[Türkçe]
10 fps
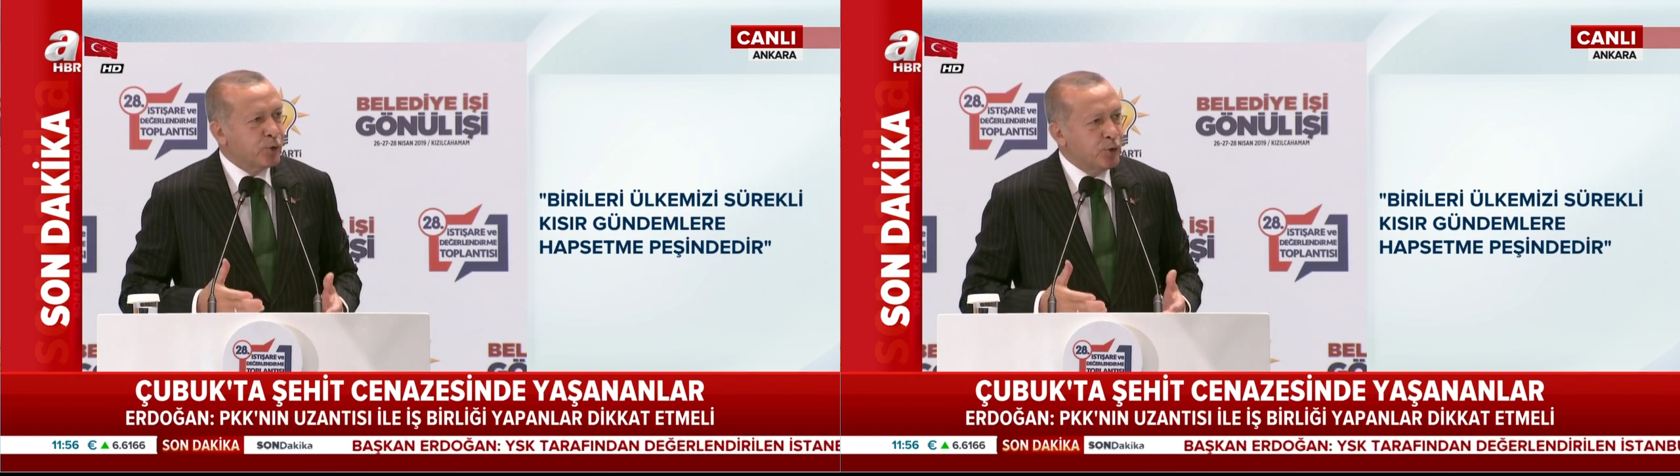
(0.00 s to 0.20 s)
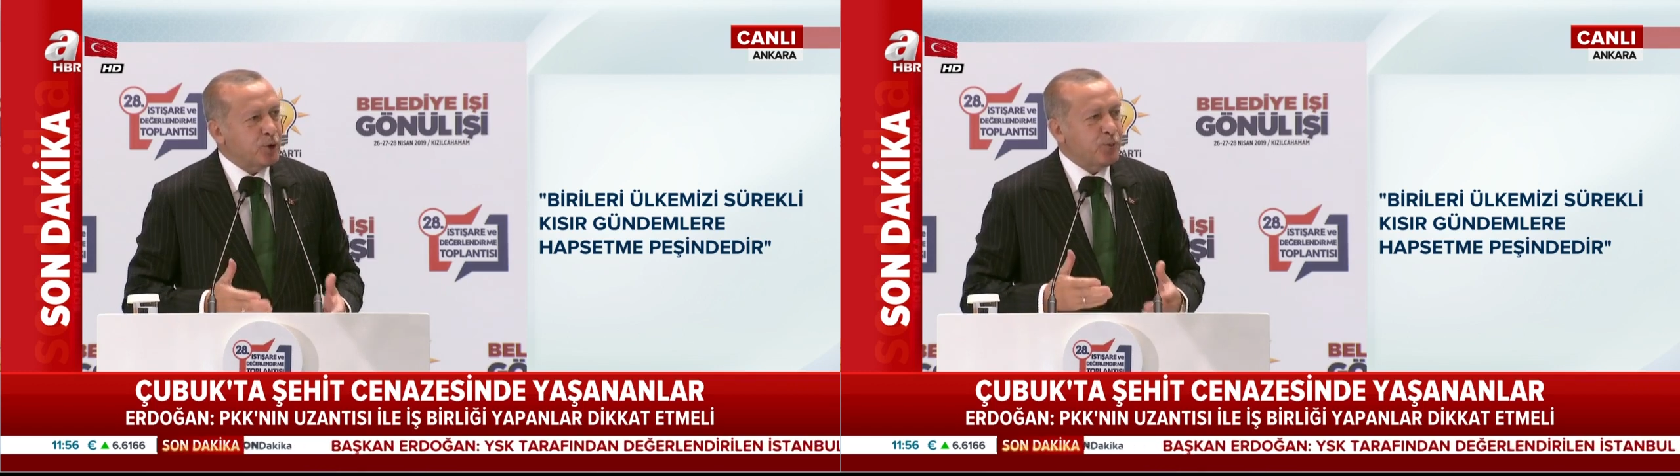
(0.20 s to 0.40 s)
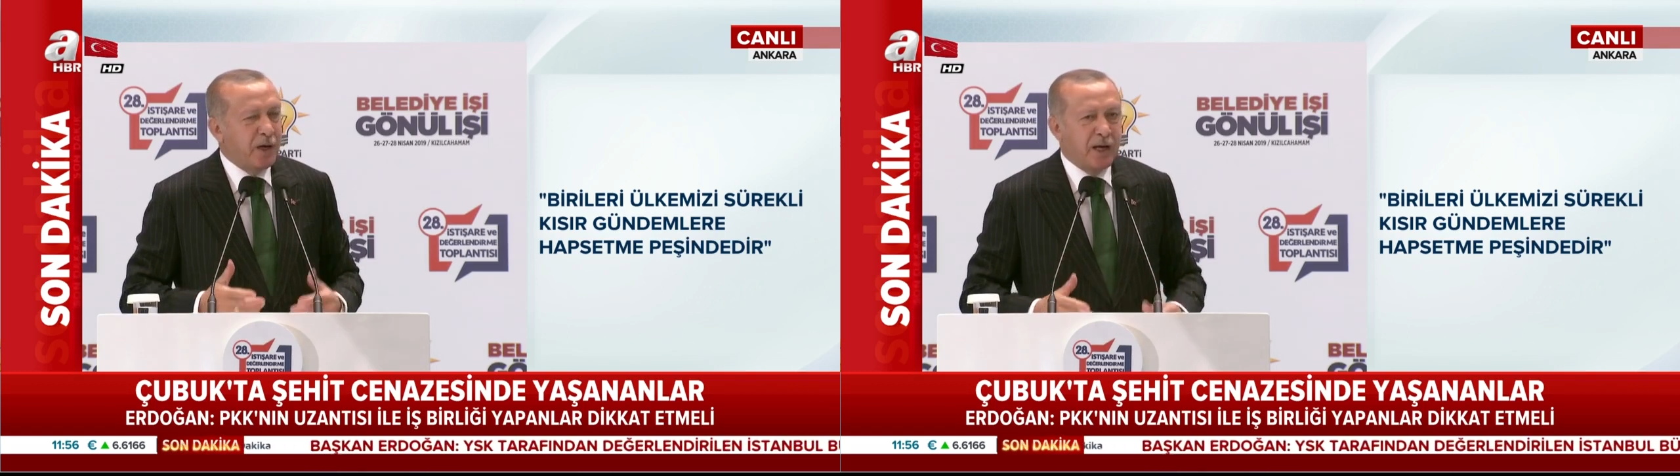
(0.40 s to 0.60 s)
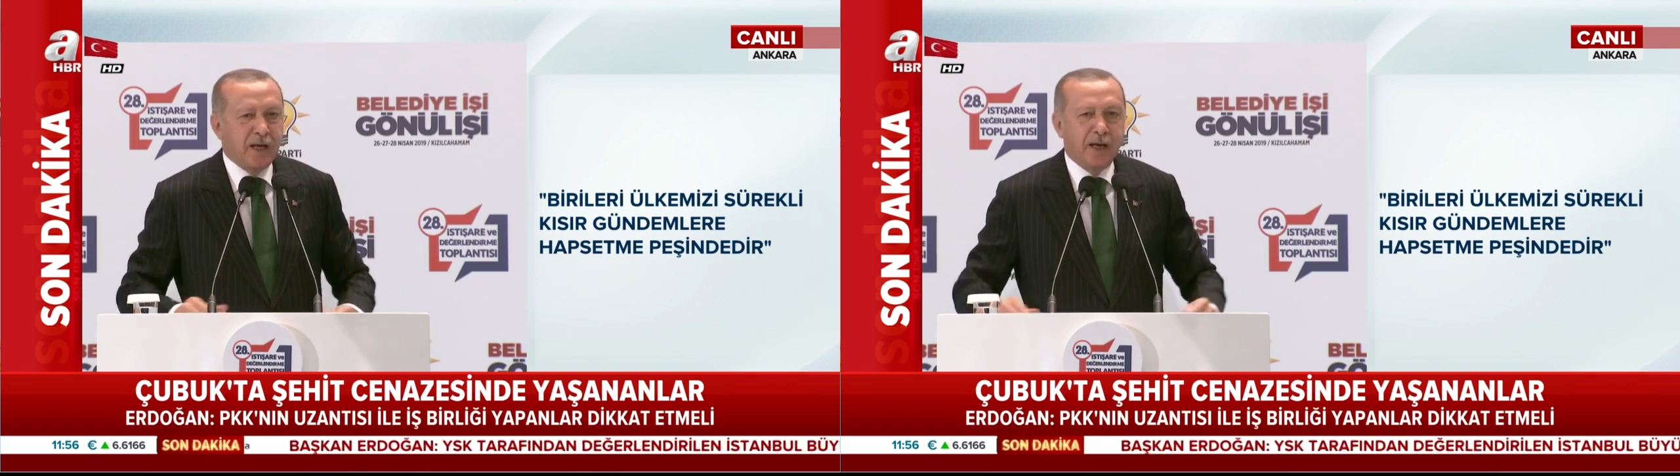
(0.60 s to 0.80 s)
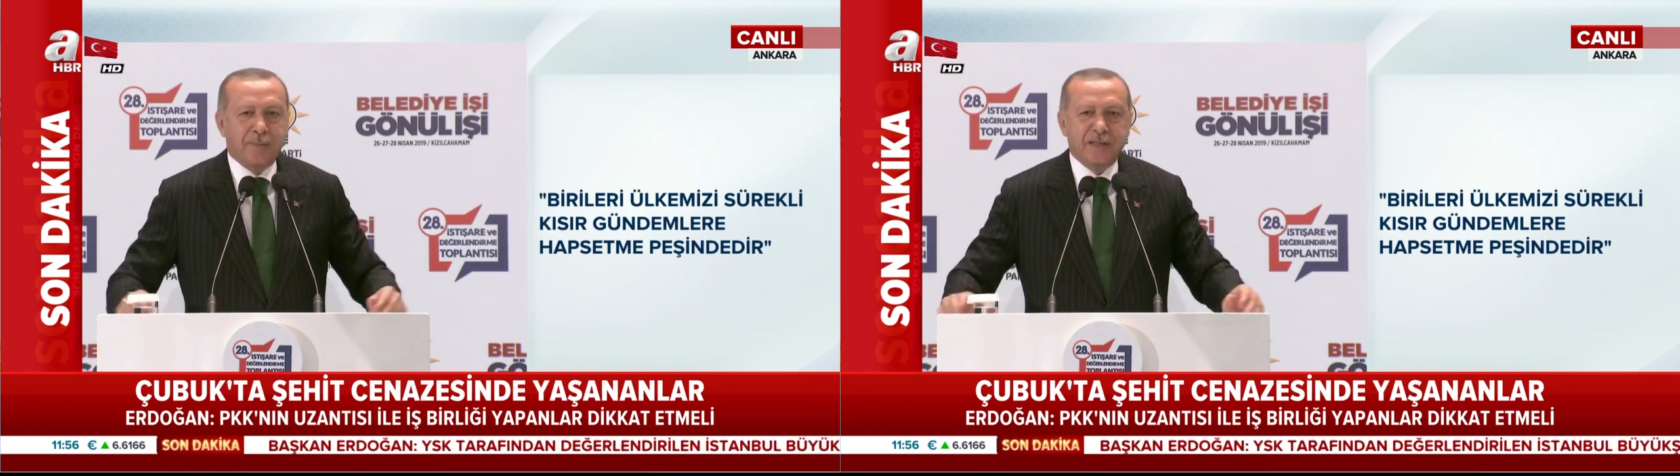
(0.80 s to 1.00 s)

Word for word: güç birliği